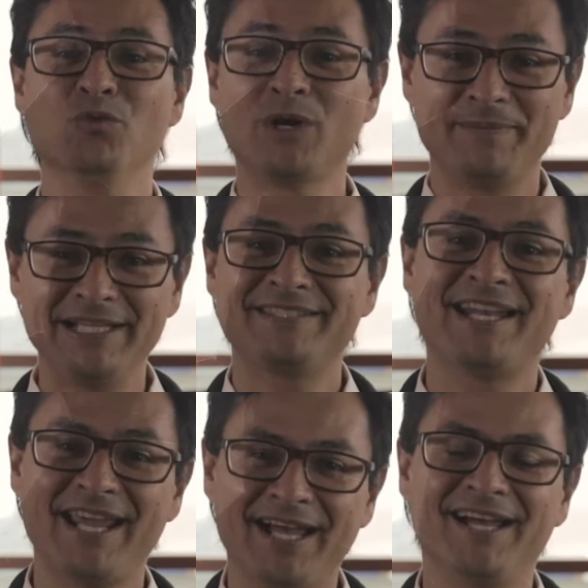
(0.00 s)
Una
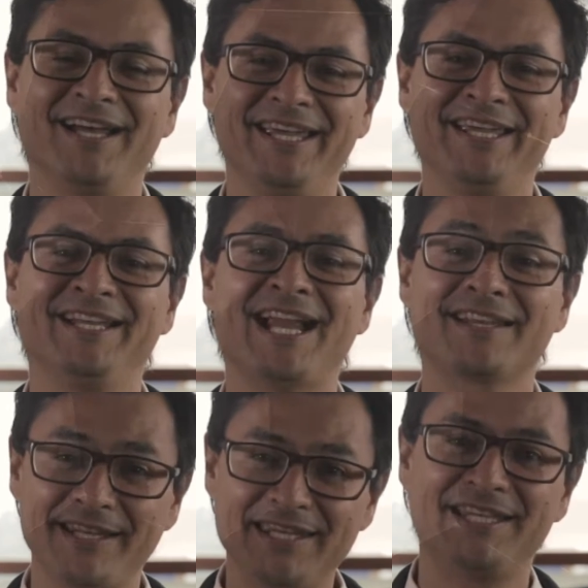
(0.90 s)
maestría en
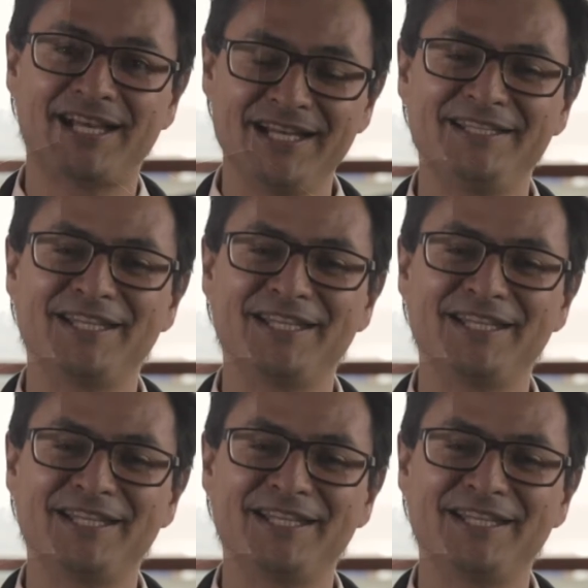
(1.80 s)
Arte Digital y